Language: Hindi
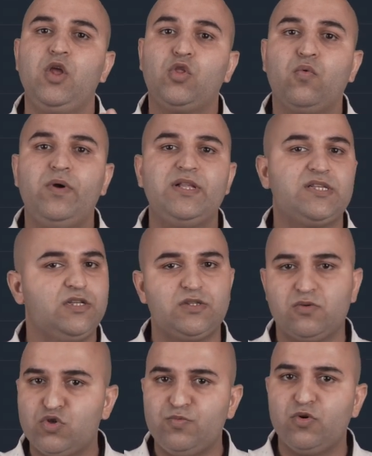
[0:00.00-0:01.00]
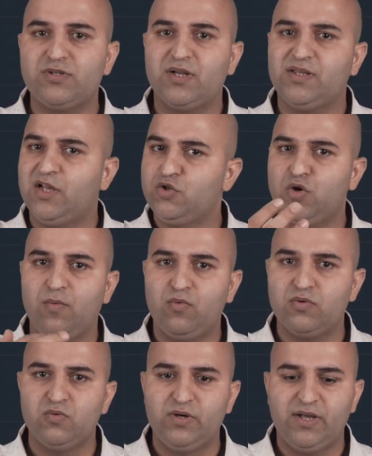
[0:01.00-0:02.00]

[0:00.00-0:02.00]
तो वो डिस्टेंस कुछ भी हो सकता है जो आपको सूट